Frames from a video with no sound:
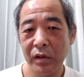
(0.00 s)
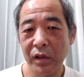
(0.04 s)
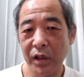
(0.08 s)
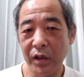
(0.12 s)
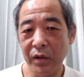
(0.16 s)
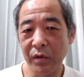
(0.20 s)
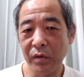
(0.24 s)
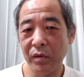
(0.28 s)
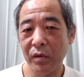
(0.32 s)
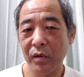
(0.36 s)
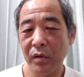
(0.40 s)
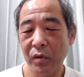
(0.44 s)

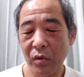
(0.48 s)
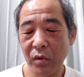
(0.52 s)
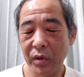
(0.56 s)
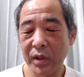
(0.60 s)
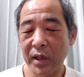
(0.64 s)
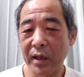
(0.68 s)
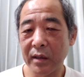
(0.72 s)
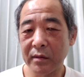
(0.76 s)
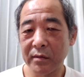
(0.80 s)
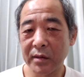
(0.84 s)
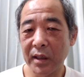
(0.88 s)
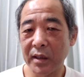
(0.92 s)
あの、お
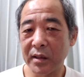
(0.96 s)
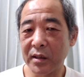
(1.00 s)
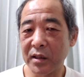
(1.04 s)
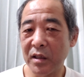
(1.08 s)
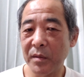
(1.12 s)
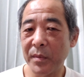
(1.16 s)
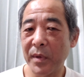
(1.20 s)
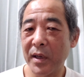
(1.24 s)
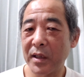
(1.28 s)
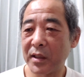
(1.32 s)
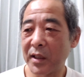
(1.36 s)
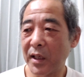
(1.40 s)
客さん着
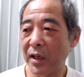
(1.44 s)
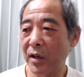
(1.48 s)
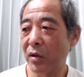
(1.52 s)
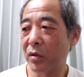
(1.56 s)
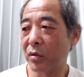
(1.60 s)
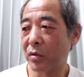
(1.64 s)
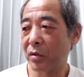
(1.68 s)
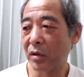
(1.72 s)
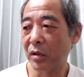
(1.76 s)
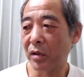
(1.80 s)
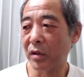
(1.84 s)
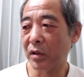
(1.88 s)
きました
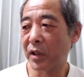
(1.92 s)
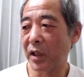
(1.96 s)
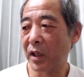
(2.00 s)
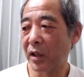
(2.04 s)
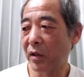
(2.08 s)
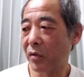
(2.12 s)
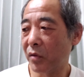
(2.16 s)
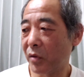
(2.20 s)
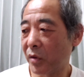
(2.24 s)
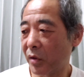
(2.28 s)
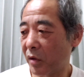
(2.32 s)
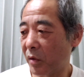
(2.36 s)
よと。
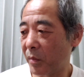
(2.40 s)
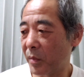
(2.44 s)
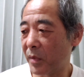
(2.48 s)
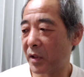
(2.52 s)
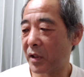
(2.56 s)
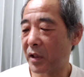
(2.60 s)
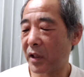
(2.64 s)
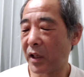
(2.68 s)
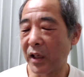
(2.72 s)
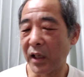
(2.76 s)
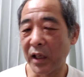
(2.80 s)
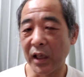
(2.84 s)
で、後ろ
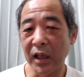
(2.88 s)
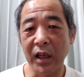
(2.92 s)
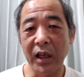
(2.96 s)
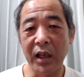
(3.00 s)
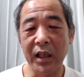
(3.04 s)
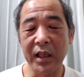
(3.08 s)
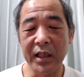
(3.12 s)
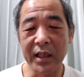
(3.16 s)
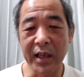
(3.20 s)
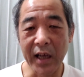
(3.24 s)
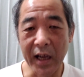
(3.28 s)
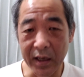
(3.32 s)
見たら
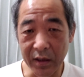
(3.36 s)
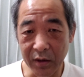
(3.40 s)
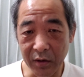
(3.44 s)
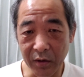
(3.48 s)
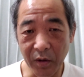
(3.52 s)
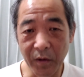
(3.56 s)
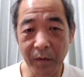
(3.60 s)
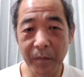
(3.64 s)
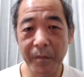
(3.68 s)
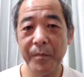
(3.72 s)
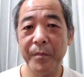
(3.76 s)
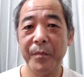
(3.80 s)
いない
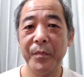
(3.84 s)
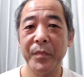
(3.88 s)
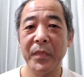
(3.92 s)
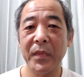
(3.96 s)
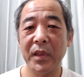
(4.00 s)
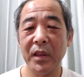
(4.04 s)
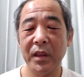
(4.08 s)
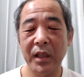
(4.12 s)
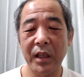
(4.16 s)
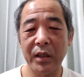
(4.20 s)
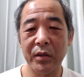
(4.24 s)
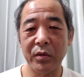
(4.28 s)
と。
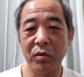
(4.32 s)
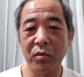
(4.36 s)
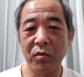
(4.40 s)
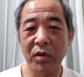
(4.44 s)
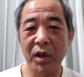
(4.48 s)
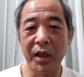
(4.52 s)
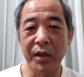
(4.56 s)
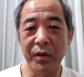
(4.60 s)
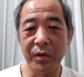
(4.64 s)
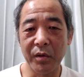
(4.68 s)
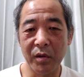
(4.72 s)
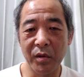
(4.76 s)
で、そこ
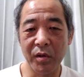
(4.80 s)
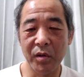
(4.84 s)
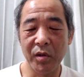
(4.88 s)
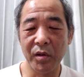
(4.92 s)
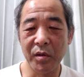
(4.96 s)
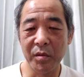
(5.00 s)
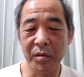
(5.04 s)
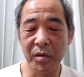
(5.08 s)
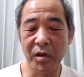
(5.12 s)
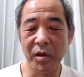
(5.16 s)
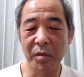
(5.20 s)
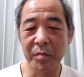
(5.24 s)
は、あ
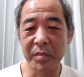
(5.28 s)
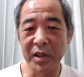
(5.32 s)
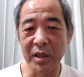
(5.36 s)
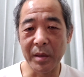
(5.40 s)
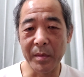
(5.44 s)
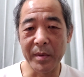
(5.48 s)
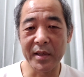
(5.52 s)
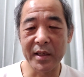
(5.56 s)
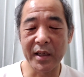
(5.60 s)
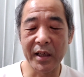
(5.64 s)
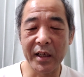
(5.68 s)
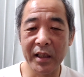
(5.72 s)
の、び
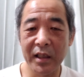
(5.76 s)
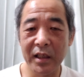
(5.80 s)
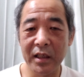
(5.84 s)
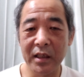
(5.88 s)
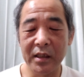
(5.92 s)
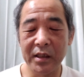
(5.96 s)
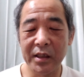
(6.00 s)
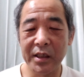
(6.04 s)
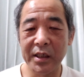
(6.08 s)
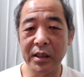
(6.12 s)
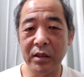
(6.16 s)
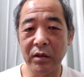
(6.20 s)
しゃびしゃ
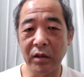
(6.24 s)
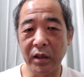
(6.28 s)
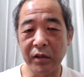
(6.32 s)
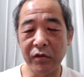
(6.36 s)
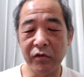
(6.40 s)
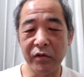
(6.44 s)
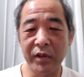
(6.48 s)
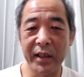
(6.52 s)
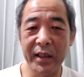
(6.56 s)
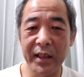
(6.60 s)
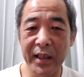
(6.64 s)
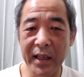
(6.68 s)
にシートが
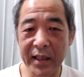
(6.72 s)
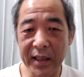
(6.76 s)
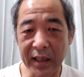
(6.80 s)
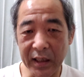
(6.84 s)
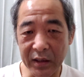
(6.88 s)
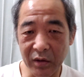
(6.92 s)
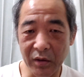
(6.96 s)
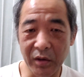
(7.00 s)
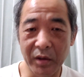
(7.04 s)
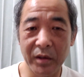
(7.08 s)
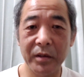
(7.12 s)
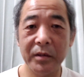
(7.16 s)
濡れていた
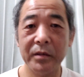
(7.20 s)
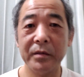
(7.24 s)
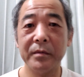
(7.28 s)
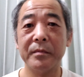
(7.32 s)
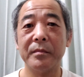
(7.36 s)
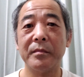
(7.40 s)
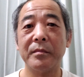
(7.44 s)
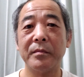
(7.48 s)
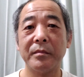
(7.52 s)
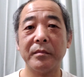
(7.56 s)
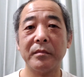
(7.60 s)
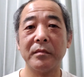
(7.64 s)
と。
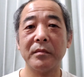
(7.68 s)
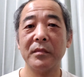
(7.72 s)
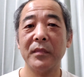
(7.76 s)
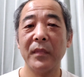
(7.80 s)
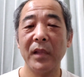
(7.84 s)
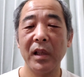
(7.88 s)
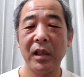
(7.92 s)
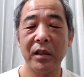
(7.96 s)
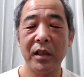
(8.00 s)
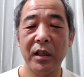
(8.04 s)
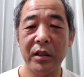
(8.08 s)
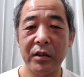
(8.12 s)

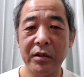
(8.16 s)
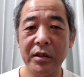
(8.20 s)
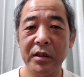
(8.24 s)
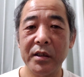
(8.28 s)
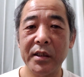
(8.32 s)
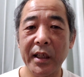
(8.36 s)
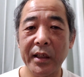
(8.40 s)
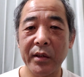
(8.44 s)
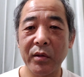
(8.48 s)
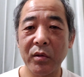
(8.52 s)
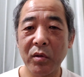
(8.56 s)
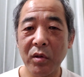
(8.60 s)
で、着
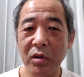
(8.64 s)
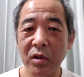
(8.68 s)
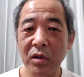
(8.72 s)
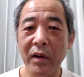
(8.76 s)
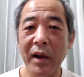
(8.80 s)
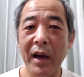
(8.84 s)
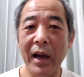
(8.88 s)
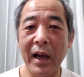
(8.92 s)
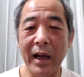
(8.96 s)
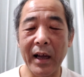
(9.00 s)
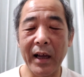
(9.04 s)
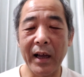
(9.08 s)
いたところ
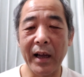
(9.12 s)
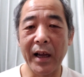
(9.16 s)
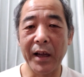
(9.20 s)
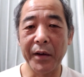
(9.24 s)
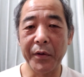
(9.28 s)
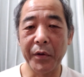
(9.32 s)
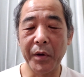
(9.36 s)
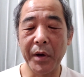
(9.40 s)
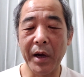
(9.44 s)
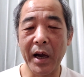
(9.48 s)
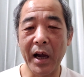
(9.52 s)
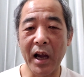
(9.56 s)
は、あ
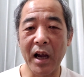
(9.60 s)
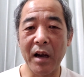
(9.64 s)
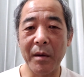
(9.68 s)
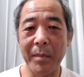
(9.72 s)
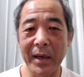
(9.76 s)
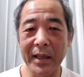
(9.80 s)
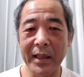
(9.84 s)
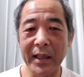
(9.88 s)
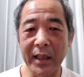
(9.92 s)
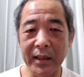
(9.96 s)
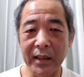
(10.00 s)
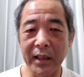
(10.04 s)
の、墓
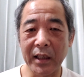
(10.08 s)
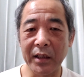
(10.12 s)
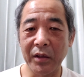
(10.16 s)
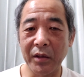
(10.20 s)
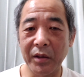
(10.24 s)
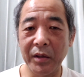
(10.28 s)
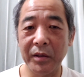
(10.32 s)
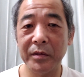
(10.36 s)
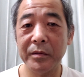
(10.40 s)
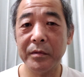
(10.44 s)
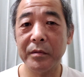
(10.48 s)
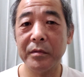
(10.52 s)
場だった
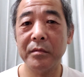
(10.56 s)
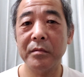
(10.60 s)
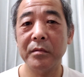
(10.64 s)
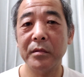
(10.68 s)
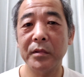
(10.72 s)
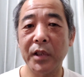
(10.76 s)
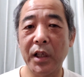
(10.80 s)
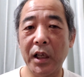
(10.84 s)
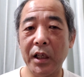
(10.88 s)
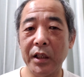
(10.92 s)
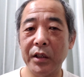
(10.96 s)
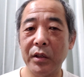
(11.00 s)
と。
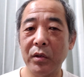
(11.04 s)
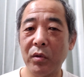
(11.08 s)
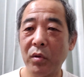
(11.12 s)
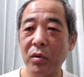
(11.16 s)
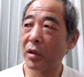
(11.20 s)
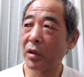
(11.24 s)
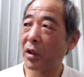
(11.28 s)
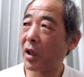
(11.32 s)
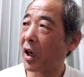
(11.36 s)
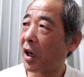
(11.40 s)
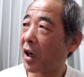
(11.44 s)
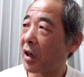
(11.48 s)
なん
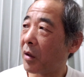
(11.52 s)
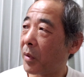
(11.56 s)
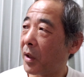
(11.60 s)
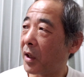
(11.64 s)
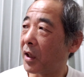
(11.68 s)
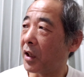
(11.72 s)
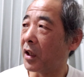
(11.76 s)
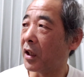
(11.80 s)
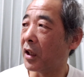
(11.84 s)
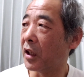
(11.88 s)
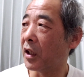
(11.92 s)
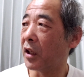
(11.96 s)
んな墓場
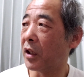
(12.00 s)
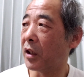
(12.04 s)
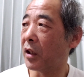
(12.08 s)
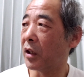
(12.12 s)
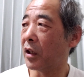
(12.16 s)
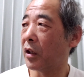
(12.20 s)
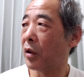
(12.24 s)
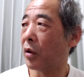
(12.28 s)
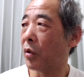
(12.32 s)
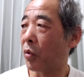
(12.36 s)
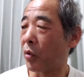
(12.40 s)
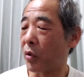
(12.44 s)

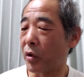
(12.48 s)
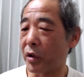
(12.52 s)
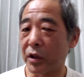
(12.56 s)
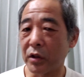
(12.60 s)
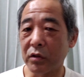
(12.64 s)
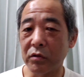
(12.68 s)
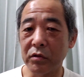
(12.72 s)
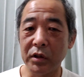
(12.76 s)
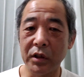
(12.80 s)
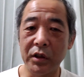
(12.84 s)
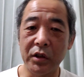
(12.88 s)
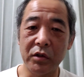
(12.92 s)
に降ろして
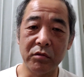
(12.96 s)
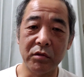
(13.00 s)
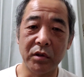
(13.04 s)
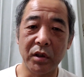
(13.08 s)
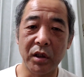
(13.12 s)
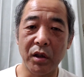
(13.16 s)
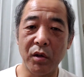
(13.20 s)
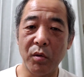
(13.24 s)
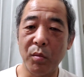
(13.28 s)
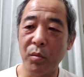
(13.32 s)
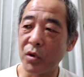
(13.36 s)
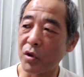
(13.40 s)
くれっていうの
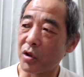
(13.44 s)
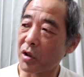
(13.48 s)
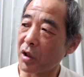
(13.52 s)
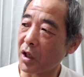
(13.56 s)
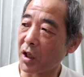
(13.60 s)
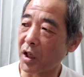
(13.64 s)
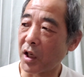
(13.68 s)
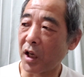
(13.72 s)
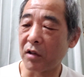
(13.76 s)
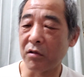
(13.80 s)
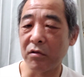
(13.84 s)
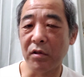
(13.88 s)
かな。面白
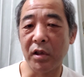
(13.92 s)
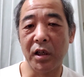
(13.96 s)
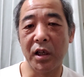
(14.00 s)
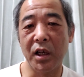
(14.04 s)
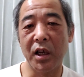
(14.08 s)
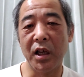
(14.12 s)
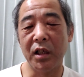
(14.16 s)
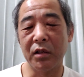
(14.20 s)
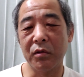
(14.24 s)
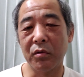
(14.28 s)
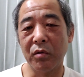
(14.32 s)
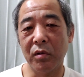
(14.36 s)
い客は
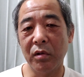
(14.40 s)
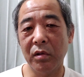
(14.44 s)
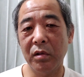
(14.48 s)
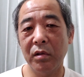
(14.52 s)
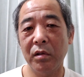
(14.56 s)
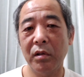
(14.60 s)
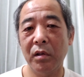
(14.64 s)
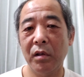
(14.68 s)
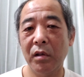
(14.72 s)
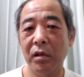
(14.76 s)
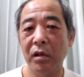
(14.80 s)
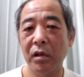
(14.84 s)
なぁと。
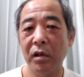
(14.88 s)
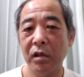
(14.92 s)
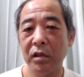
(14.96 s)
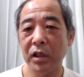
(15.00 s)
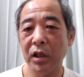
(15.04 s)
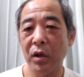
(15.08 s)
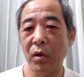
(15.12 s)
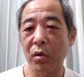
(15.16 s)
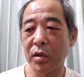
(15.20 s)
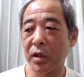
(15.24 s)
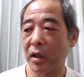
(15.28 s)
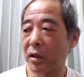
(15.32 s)

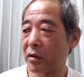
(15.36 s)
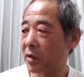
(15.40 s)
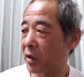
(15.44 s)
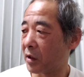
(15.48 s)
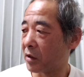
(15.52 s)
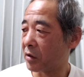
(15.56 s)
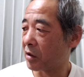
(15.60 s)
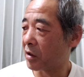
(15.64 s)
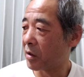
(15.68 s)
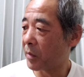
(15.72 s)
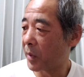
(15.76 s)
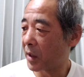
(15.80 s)
で、お客さ
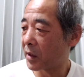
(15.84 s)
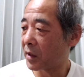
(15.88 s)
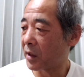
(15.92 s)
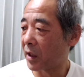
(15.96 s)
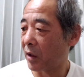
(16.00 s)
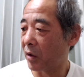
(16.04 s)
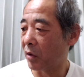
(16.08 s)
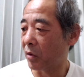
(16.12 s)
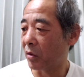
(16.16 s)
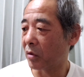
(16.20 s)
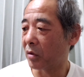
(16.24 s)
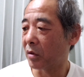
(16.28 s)
ん着きました
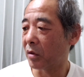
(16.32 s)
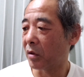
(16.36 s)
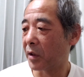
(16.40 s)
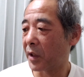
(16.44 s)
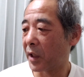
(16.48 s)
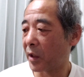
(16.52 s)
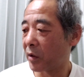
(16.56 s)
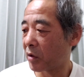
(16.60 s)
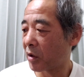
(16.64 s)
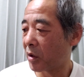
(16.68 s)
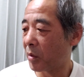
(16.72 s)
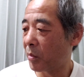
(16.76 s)
よと。
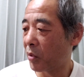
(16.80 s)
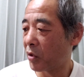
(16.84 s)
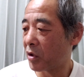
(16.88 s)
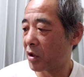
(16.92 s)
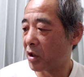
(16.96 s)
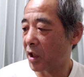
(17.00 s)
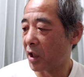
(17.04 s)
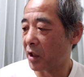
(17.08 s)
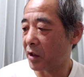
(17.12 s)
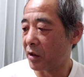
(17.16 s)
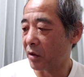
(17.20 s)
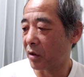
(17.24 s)
なんとか墓
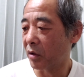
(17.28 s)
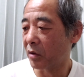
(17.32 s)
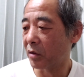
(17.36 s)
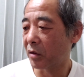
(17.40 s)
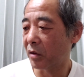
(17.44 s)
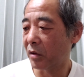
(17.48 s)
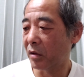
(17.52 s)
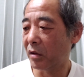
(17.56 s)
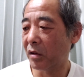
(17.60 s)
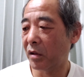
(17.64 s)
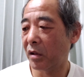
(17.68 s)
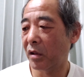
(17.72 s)
地ですよ
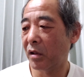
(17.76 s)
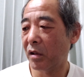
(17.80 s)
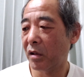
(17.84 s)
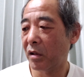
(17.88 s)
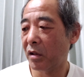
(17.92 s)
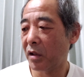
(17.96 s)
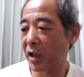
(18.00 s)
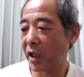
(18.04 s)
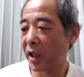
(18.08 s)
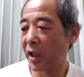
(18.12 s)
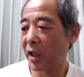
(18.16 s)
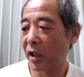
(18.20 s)
と。
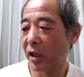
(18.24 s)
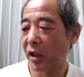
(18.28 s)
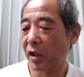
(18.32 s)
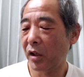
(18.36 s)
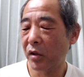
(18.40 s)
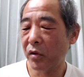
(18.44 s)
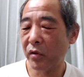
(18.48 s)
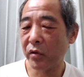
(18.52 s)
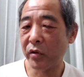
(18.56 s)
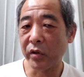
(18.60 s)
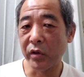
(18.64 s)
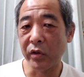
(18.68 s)
で、
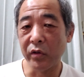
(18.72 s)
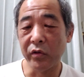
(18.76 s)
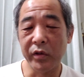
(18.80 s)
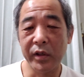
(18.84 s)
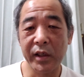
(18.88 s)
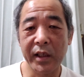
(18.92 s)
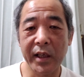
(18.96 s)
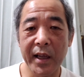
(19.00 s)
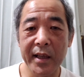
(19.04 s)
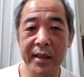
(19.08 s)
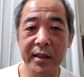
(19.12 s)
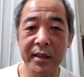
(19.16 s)
後ろ振
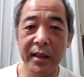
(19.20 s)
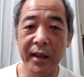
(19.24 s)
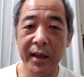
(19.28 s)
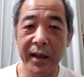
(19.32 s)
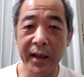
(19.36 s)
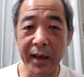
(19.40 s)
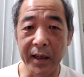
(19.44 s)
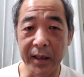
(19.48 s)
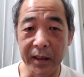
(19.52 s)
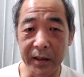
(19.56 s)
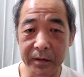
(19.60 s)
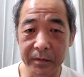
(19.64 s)
り返った
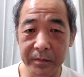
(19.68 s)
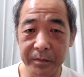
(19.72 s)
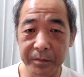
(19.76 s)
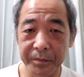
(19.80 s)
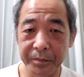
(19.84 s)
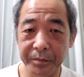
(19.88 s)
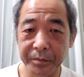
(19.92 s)
ら、